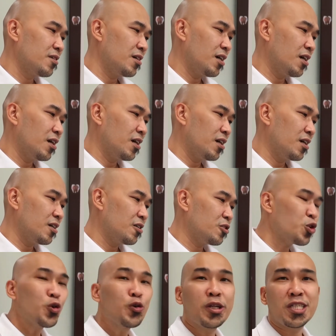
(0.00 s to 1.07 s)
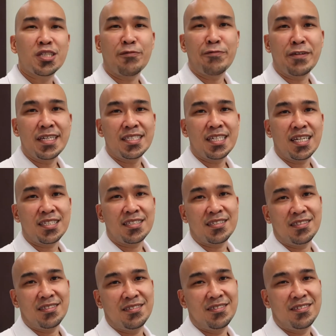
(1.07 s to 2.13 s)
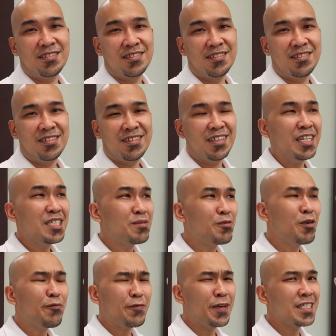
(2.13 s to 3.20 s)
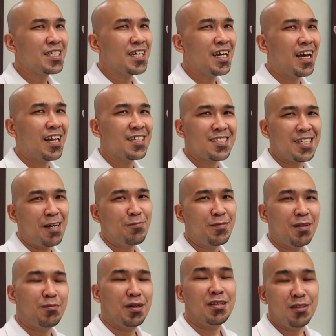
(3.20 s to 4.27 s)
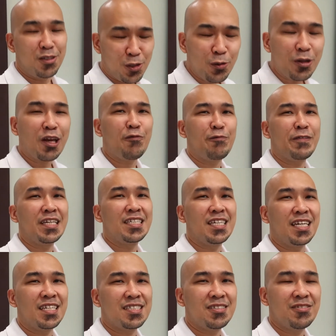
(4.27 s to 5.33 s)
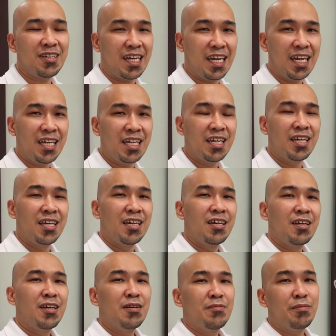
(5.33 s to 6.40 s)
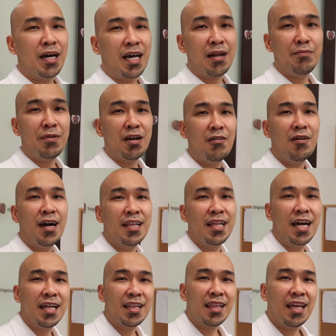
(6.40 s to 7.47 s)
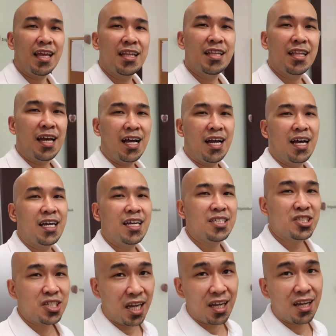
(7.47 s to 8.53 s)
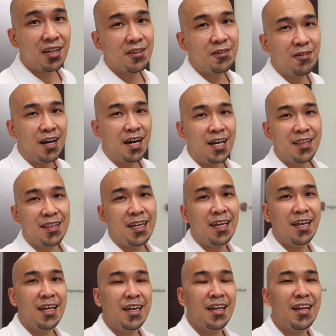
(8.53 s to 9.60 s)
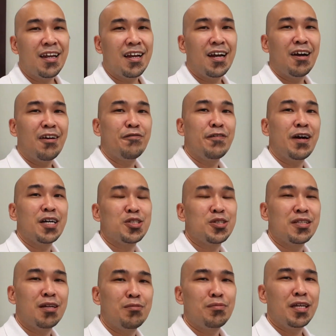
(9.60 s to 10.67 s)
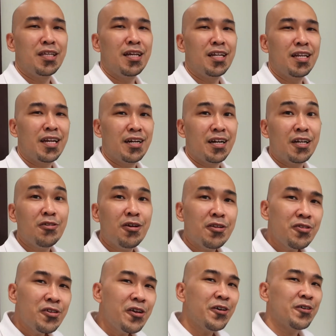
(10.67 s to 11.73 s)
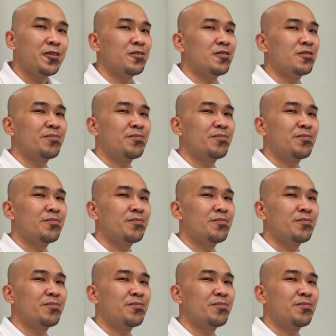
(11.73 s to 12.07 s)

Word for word: uh, theories of physics. Niisip ko physical something but theory of physics, okay? Para magawa natin na uh, i-check yung ating uh, function ng middle ear. Ano-ano 'yon?